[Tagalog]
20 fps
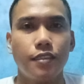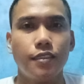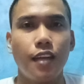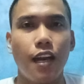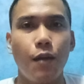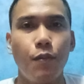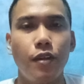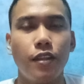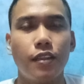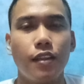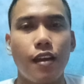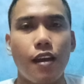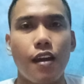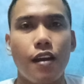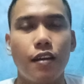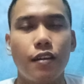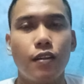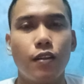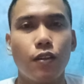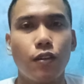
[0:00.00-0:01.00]
gamit
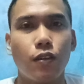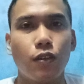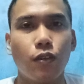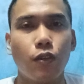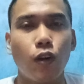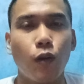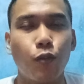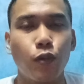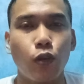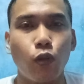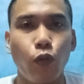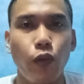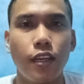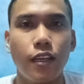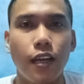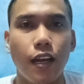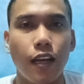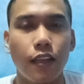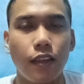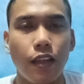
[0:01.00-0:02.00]
ang GoPro
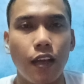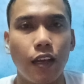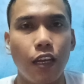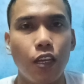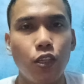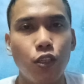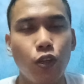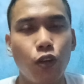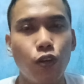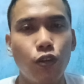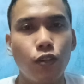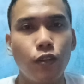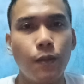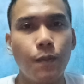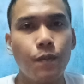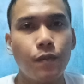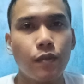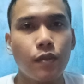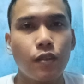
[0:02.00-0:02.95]
Quick at ang inyong